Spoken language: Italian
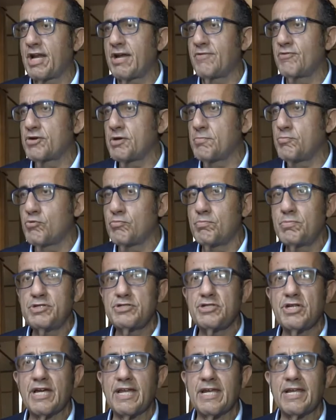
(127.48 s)
lavori
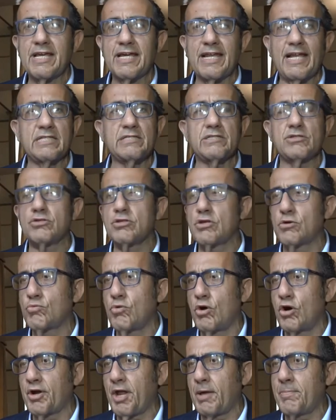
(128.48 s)
pubblici che ringrazio di
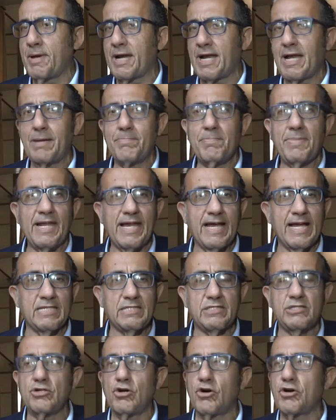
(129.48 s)
cuore per
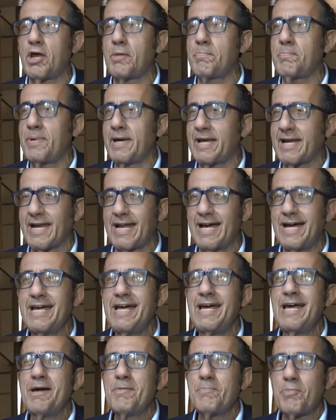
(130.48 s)
l'abnegazione e per
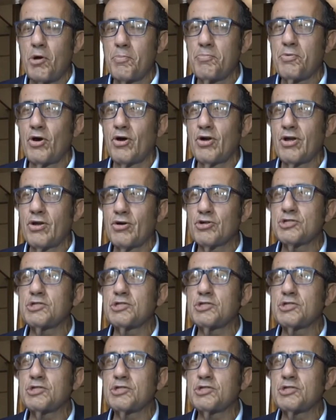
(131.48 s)
proprio lo